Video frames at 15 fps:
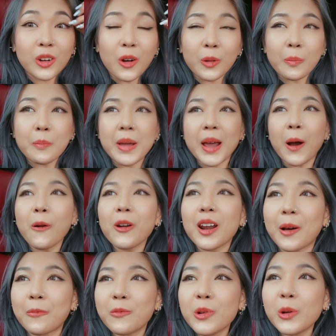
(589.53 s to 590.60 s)
cực béo
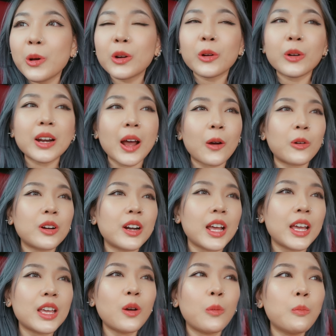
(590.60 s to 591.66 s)
lắm luôn Con nào con
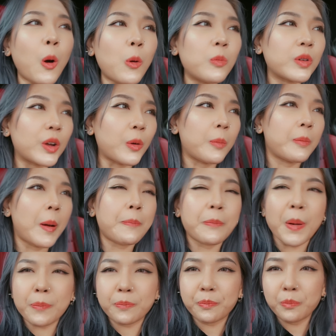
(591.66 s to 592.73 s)
đấy kiểu bụng kiểu mập
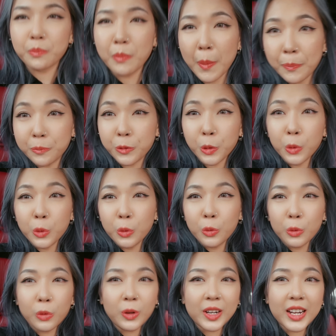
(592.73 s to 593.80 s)
mập mập chu
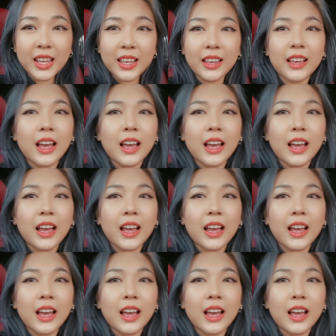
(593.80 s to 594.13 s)
lù luôn ý